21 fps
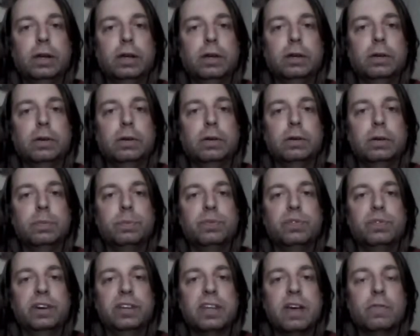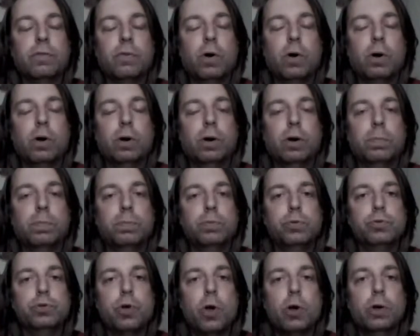il va y avoir
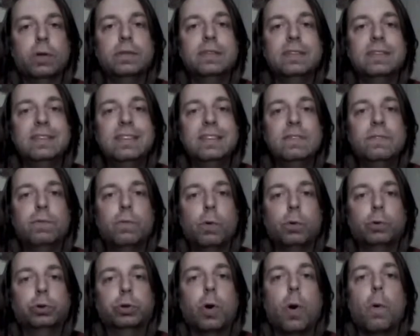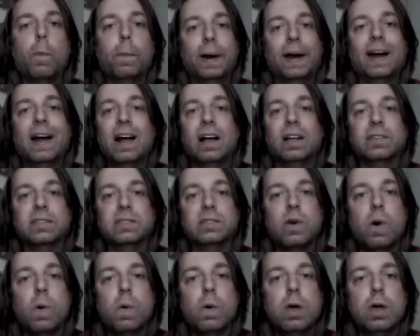plusieurs niveaux de
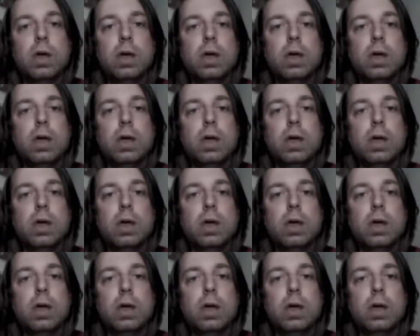compréhension